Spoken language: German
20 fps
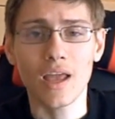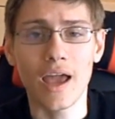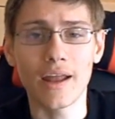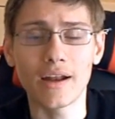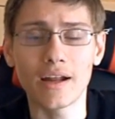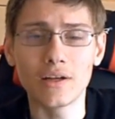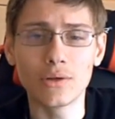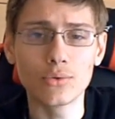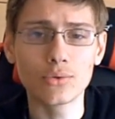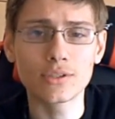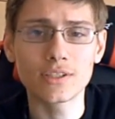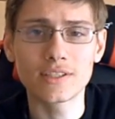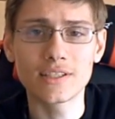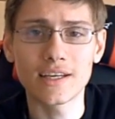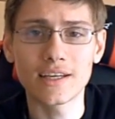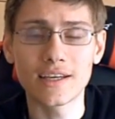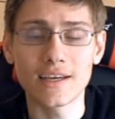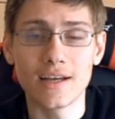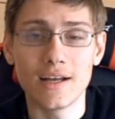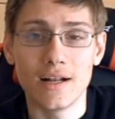
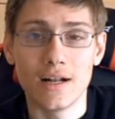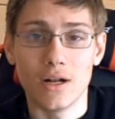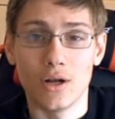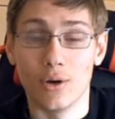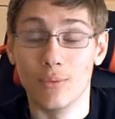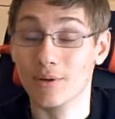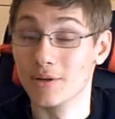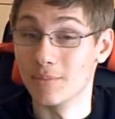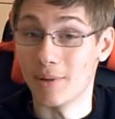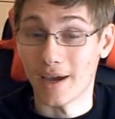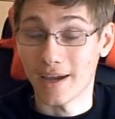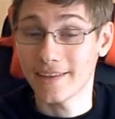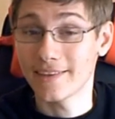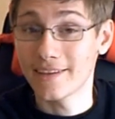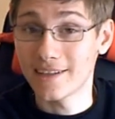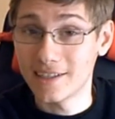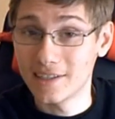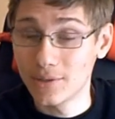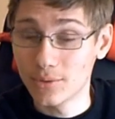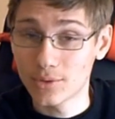Analogstick und mit dem rechten
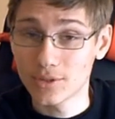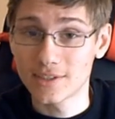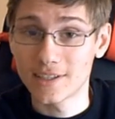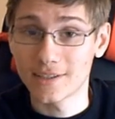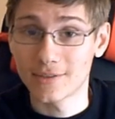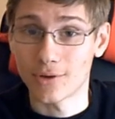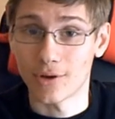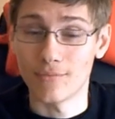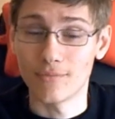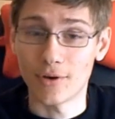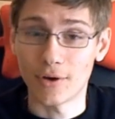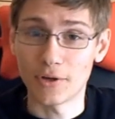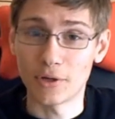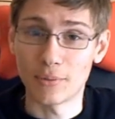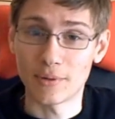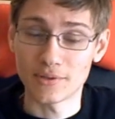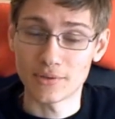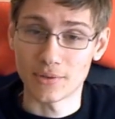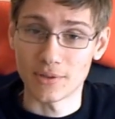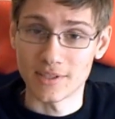Analogstick können wir auch
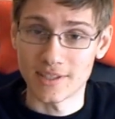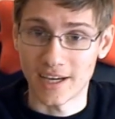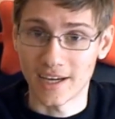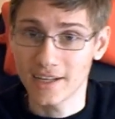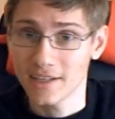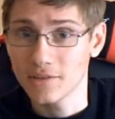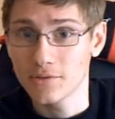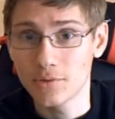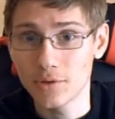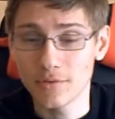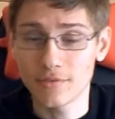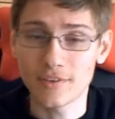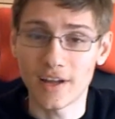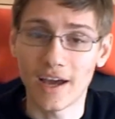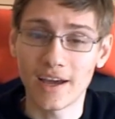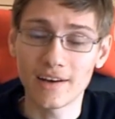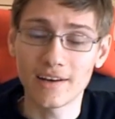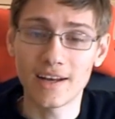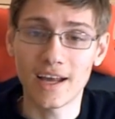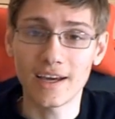nochmal so einen Seitendrift
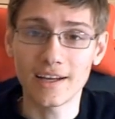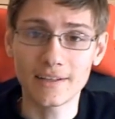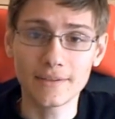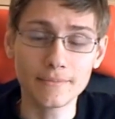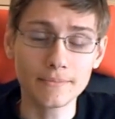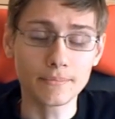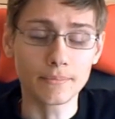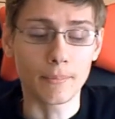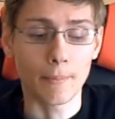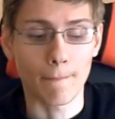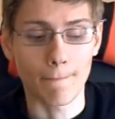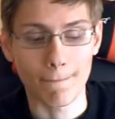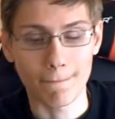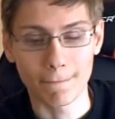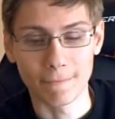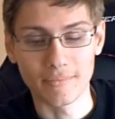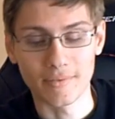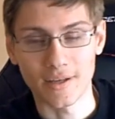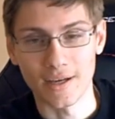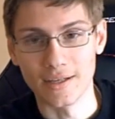einleiten.
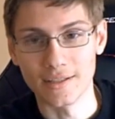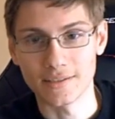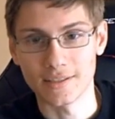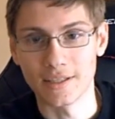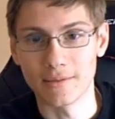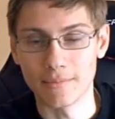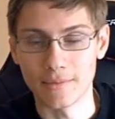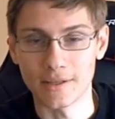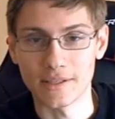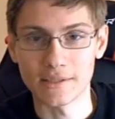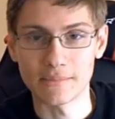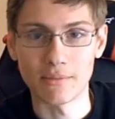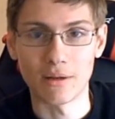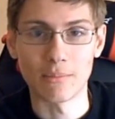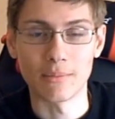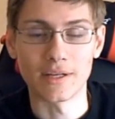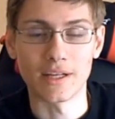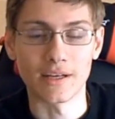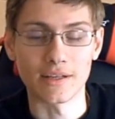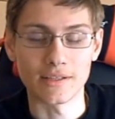Hm, Gas geben ganz normal
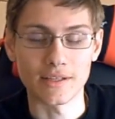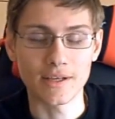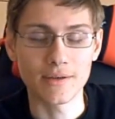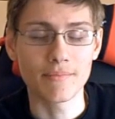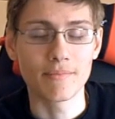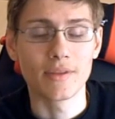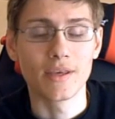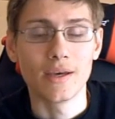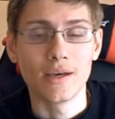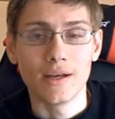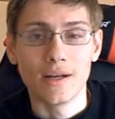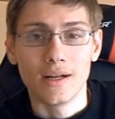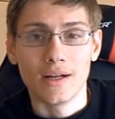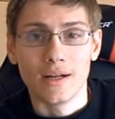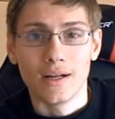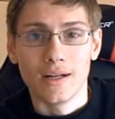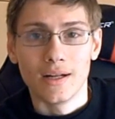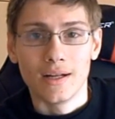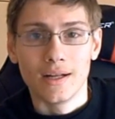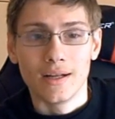mit RT.
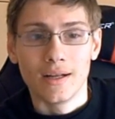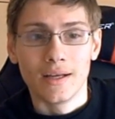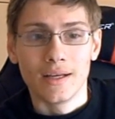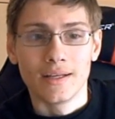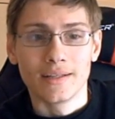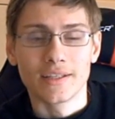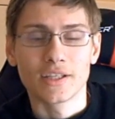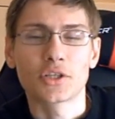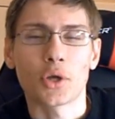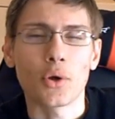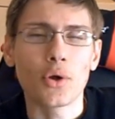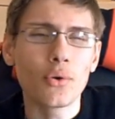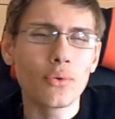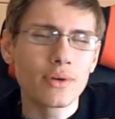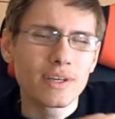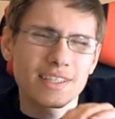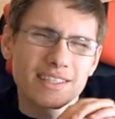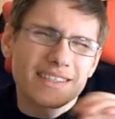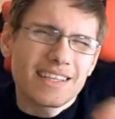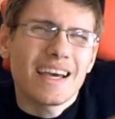Die
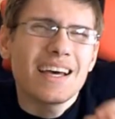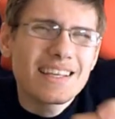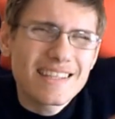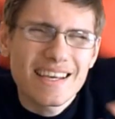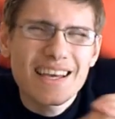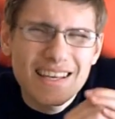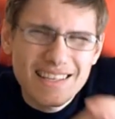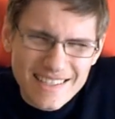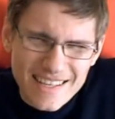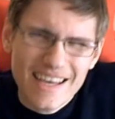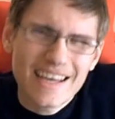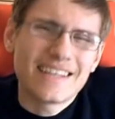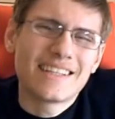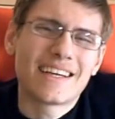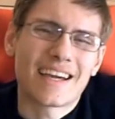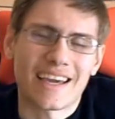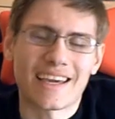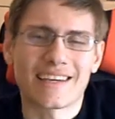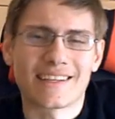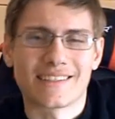Steuerung ist sehr, sehr, sehr
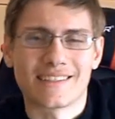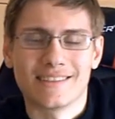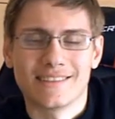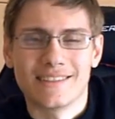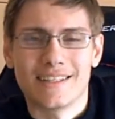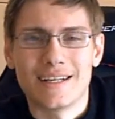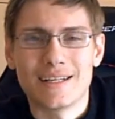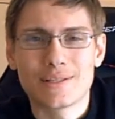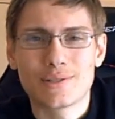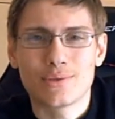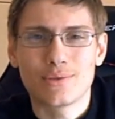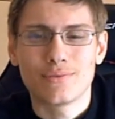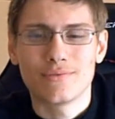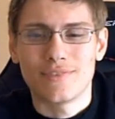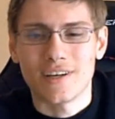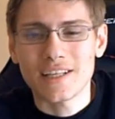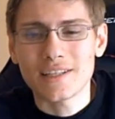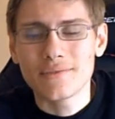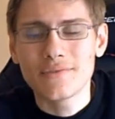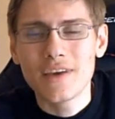direkt. Also
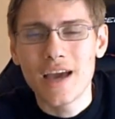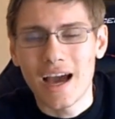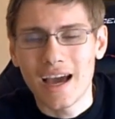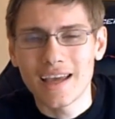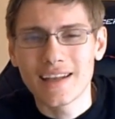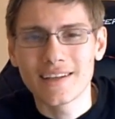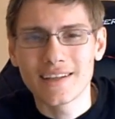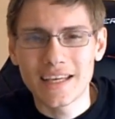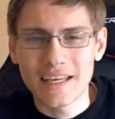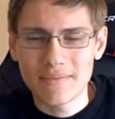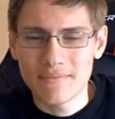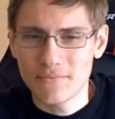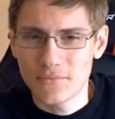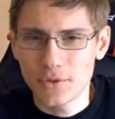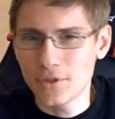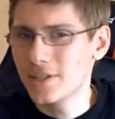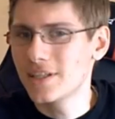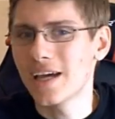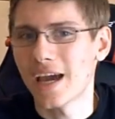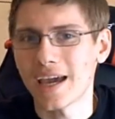was wir eingeben,
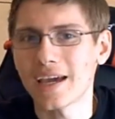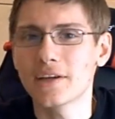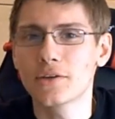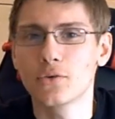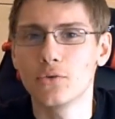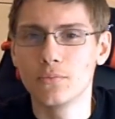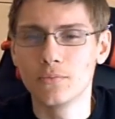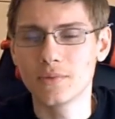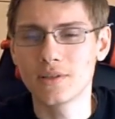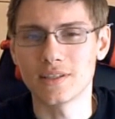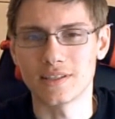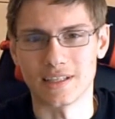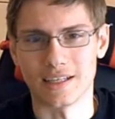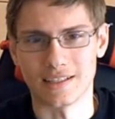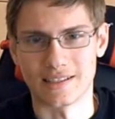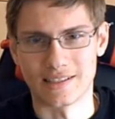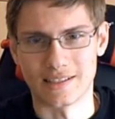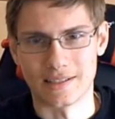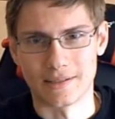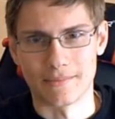wird direkt
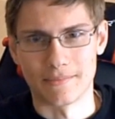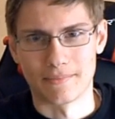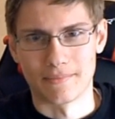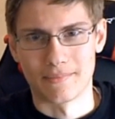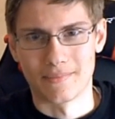umgesetzt.